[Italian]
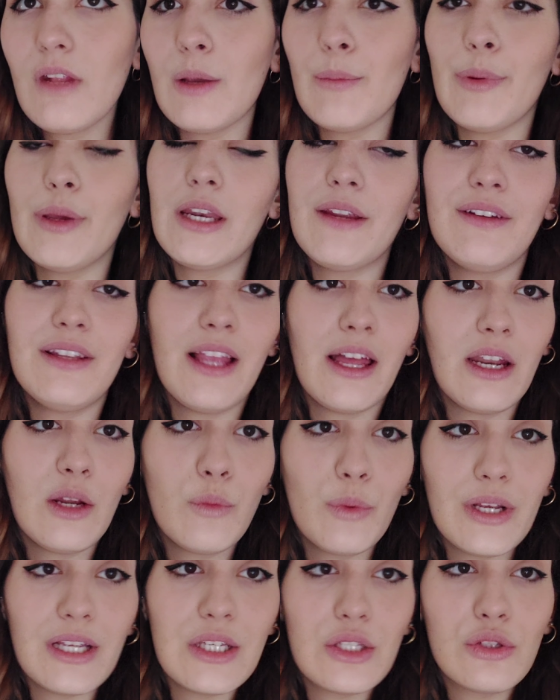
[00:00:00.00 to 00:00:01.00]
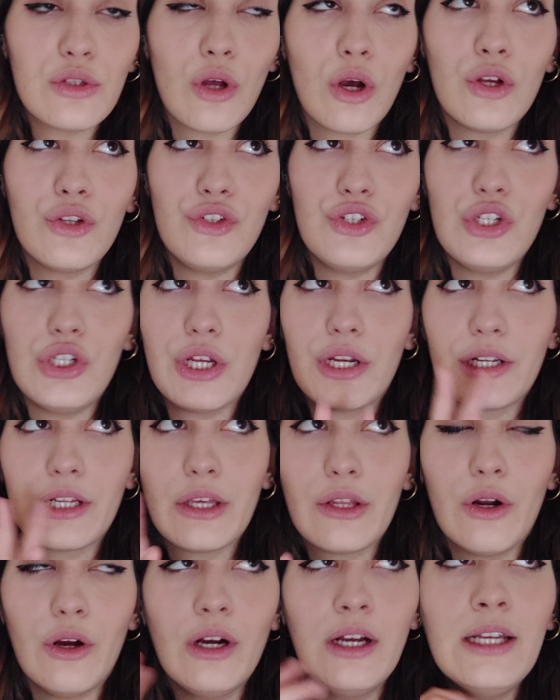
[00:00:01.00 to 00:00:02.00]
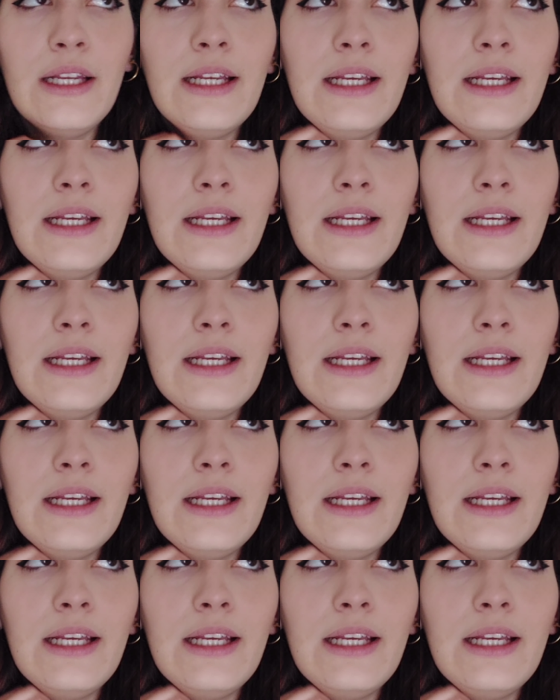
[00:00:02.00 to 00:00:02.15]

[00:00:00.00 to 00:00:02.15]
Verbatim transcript: per evitare questo oggi cercherò